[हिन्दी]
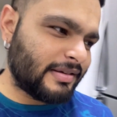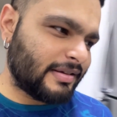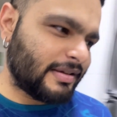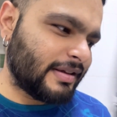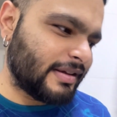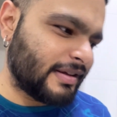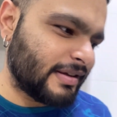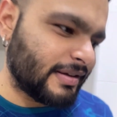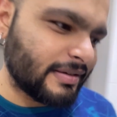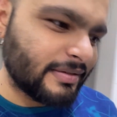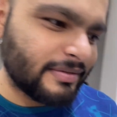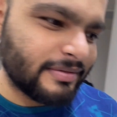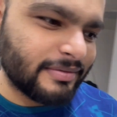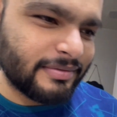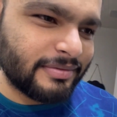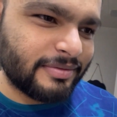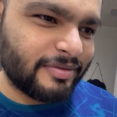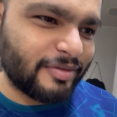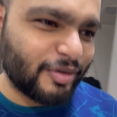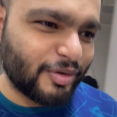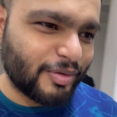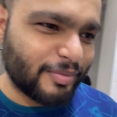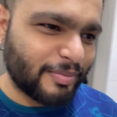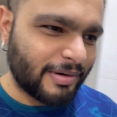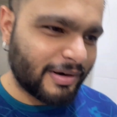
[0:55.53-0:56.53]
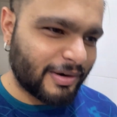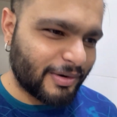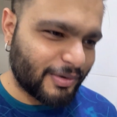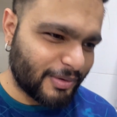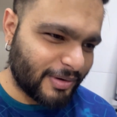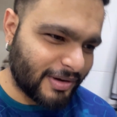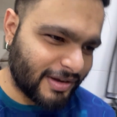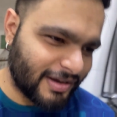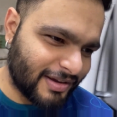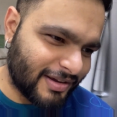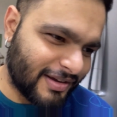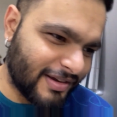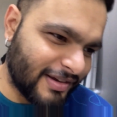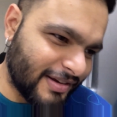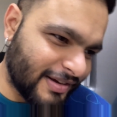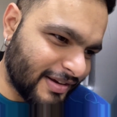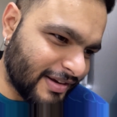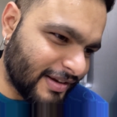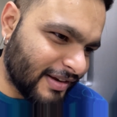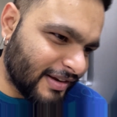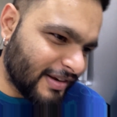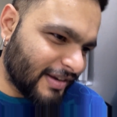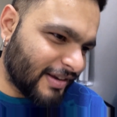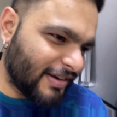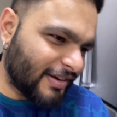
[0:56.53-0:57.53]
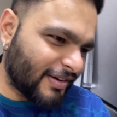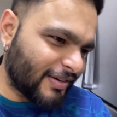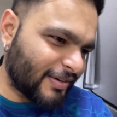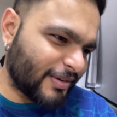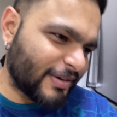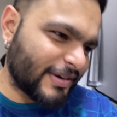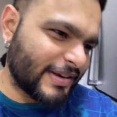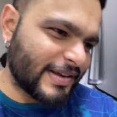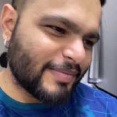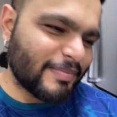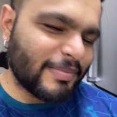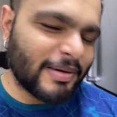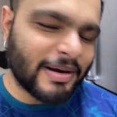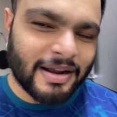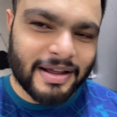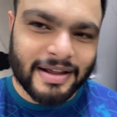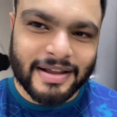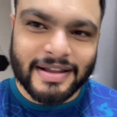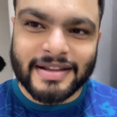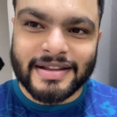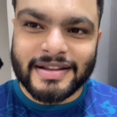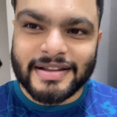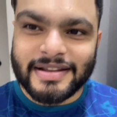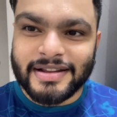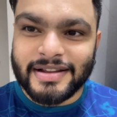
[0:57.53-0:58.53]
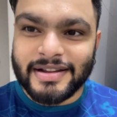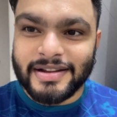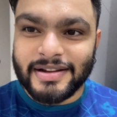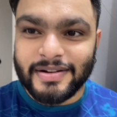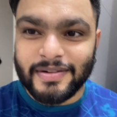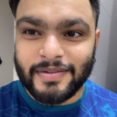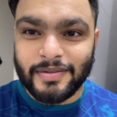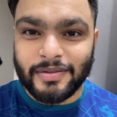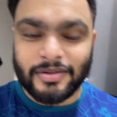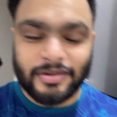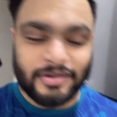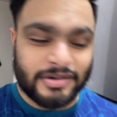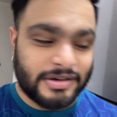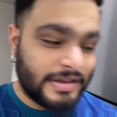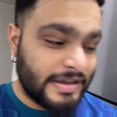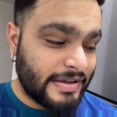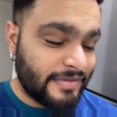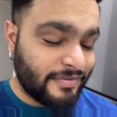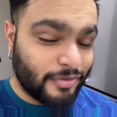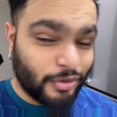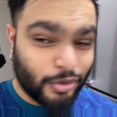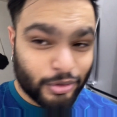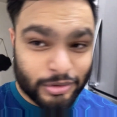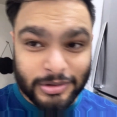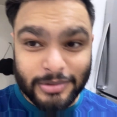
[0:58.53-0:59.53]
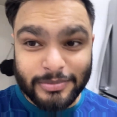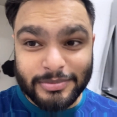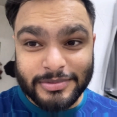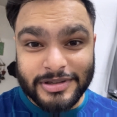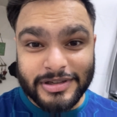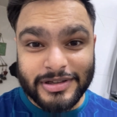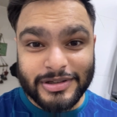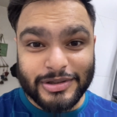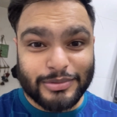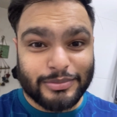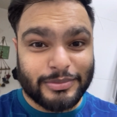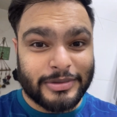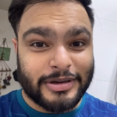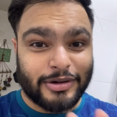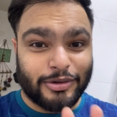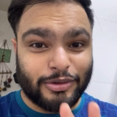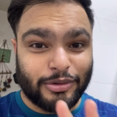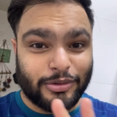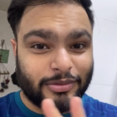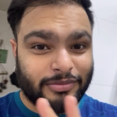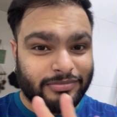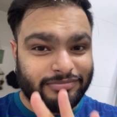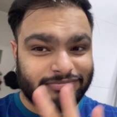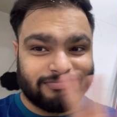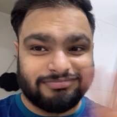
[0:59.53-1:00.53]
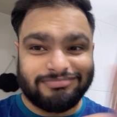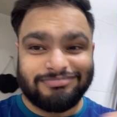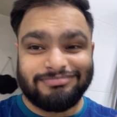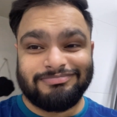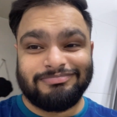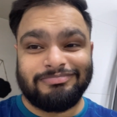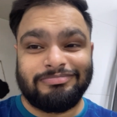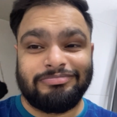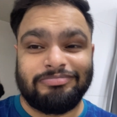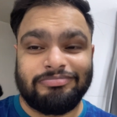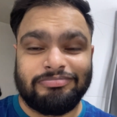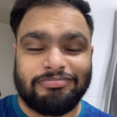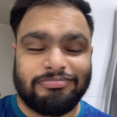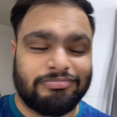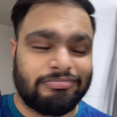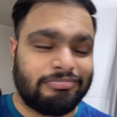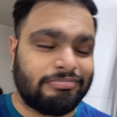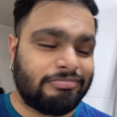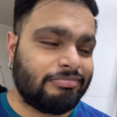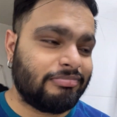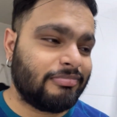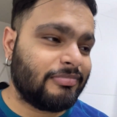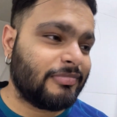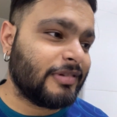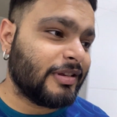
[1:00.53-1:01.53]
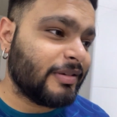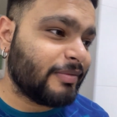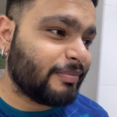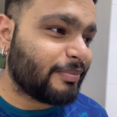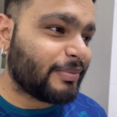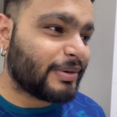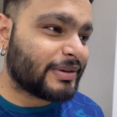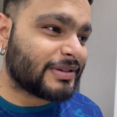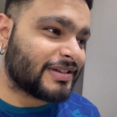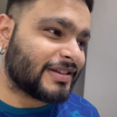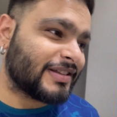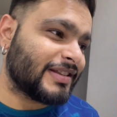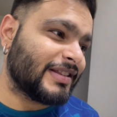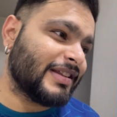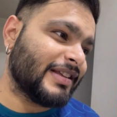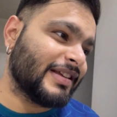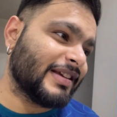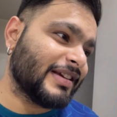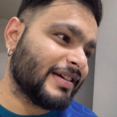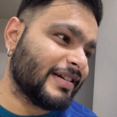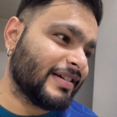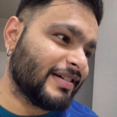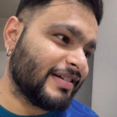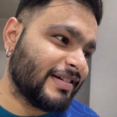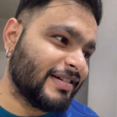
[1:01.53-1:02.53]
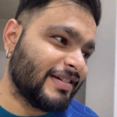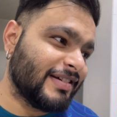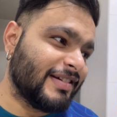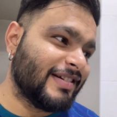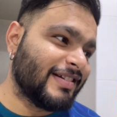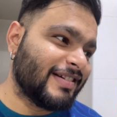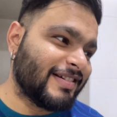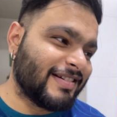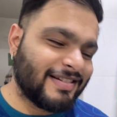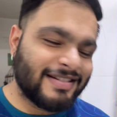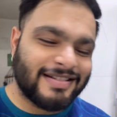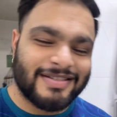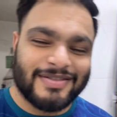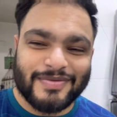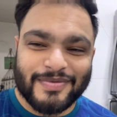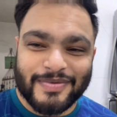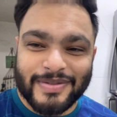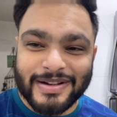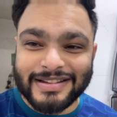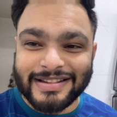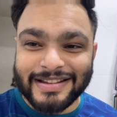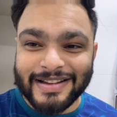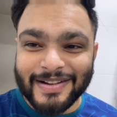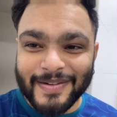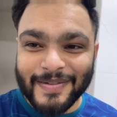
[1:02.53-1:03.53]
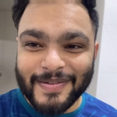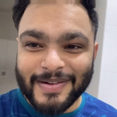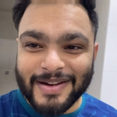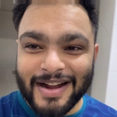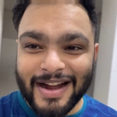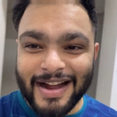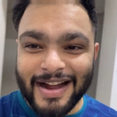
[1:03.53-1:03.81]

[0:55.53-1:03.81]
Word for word: ये फ़ोन पकड़ूंगा और ये बनाएगी और ये वो सब्जी है जो मेरे को बहुत पसंद है पसंद नहीं है मतलब